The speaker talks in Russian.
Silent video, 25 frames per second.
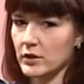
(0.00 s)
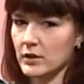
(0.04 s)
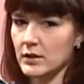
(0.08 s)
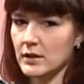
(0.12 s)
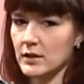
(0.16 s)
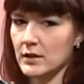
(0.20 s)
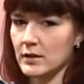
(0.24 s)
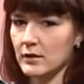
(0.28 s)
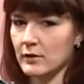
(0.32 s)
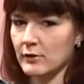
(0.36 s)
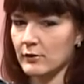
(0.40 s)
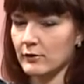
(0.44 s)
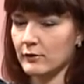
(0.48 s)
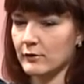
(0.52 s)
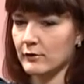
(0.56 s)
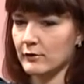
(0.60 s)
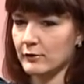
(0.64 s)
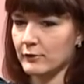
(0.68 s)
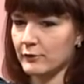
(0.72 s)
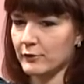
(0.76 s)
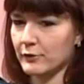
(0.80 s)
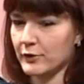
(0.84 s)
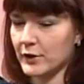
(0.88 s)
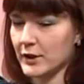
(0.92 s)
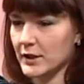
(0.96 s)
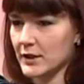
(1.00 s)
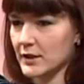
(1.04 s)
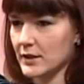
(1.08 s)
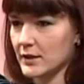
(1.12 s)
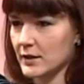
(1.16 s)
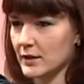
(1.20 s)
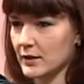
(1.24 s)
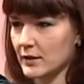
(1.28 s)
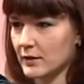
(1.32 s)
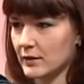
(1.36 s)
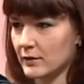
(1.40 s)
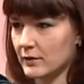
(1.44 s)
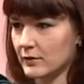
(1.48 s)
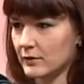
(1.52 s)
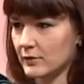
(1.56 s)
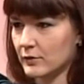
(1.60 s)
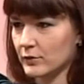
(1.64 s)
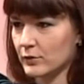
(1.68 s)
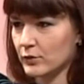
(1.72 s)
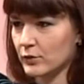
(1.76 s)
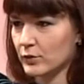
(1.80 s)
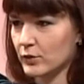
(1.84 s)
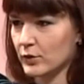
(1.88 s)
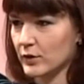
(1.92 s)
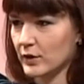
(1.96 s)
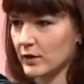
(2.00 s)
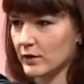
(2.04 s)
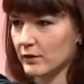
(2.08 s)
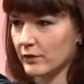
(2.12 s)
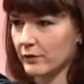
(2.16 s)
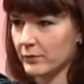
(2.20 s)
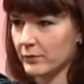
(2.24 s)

день в России только в